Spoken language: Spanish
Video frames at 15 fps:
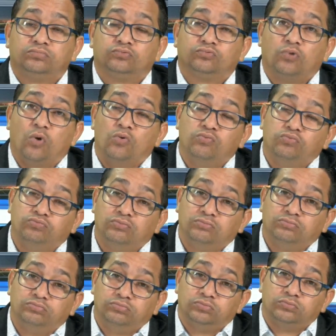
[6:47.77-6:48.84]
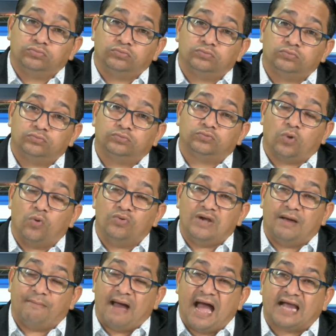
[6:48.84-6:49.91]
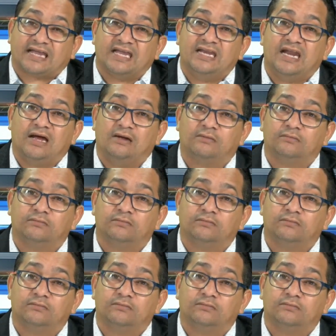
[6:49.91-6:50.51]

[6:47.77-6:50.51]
con, con una máquina,